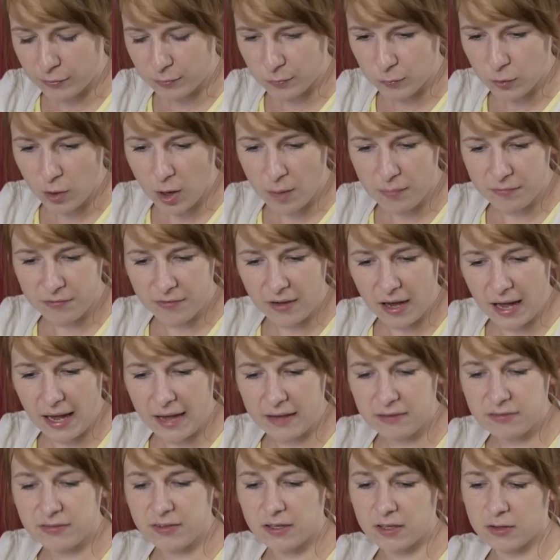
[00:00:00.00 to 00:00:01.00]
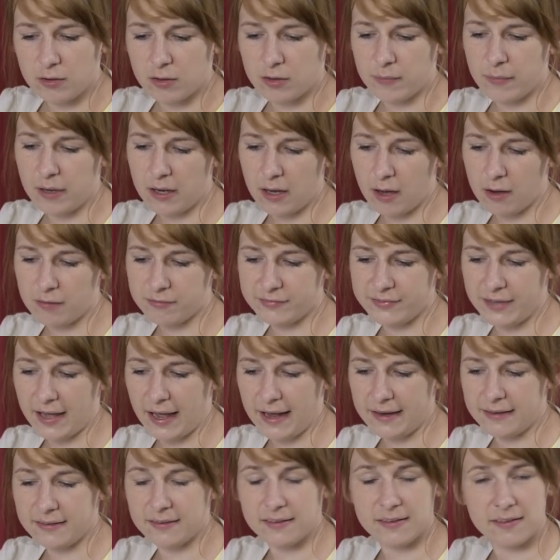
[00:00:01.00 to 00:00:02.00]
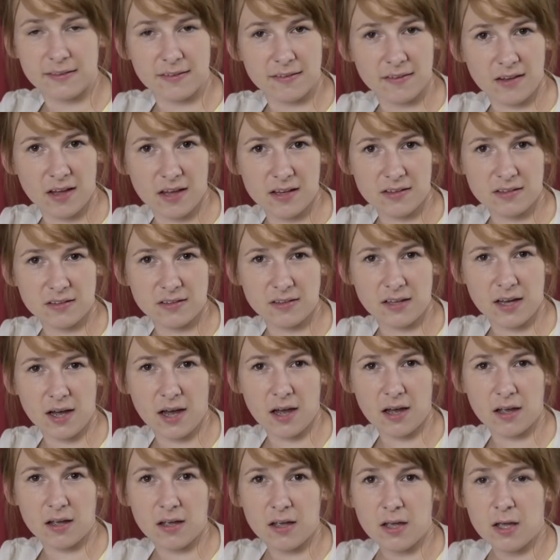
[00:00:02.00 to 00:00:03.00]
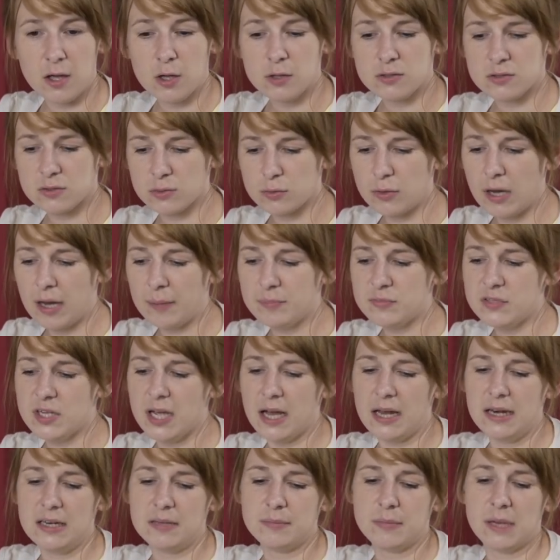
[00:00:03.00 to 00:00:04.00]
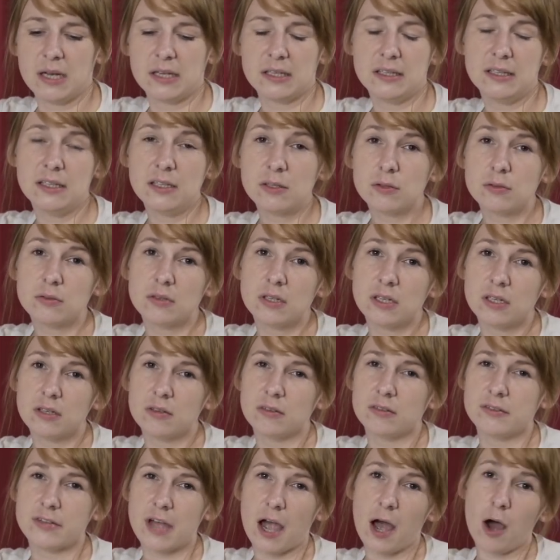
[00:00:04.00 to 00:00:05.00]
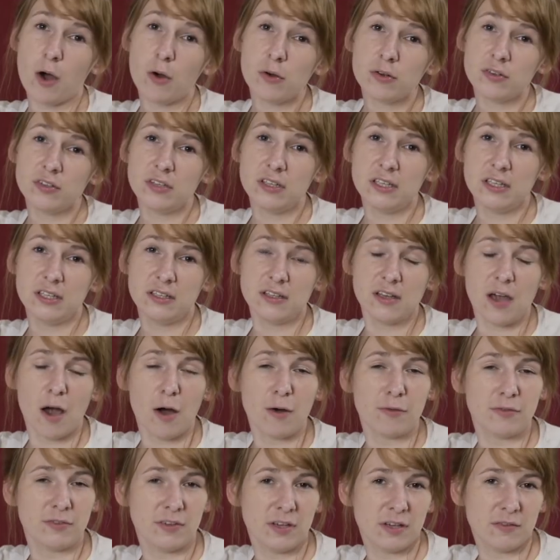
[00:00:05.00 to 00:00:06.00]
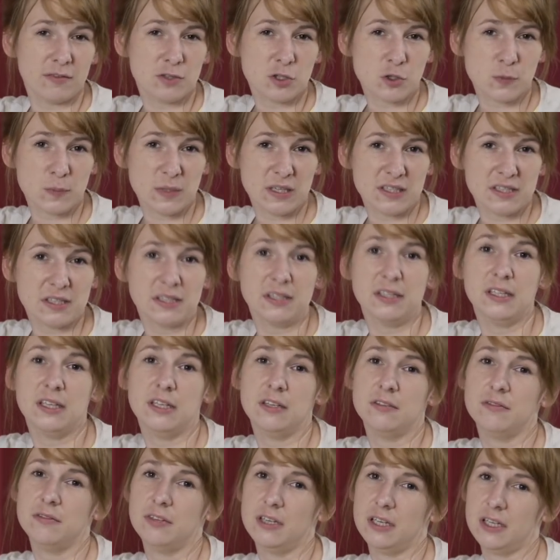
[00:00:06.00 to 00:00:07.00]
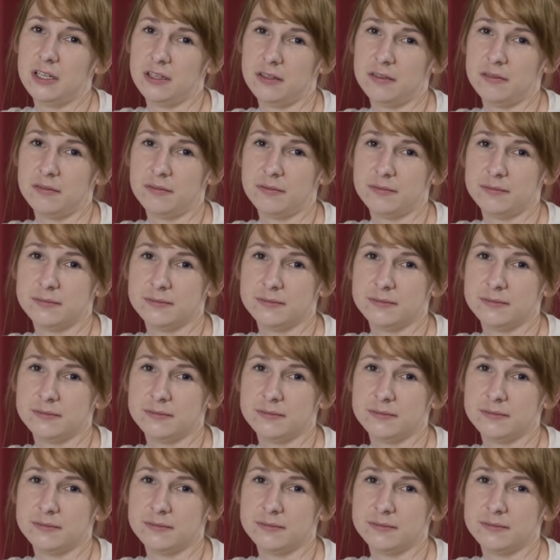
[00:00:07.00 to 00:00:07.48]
dem Kopf einfach nochmal auf der anderen Seite nach. So habt ihr alle Markierungen und auch die Linie, auf der wir später nähen werden.